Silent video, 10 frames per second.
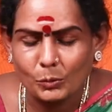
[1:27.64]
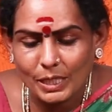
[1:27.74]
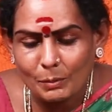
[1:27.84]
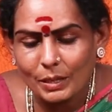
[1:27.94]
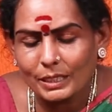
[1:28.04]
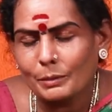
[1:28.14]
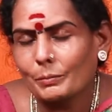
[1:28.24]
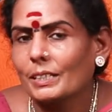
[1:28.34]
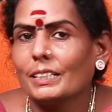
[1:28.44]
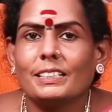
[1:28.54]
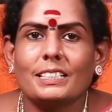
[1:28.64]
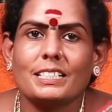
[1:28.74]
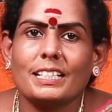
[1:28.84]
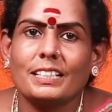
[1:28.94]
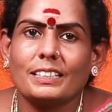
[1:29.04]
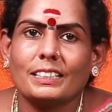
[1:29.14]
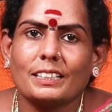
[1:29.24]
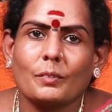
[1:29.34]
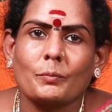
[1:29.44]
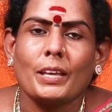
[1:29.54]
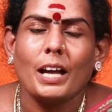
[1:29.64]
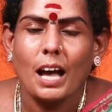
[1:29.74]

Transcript: உடல் பாதிப்புனால் திருஷ்டி எடுக்கலாம்